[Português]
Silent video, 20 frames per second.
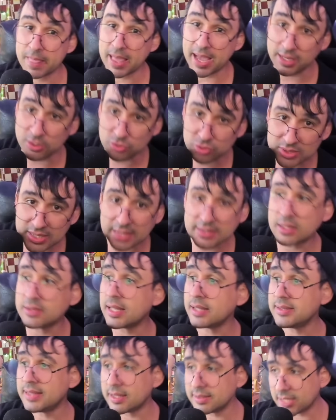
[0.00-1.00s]
É isso que está dando
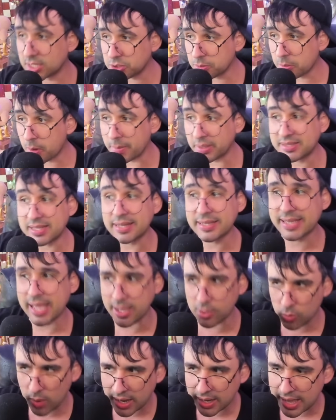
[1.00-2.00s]
a entender de momento. Ele quer
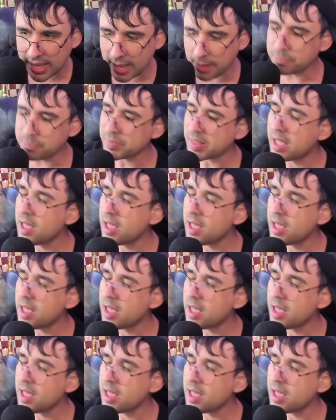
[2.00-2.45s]
igualar.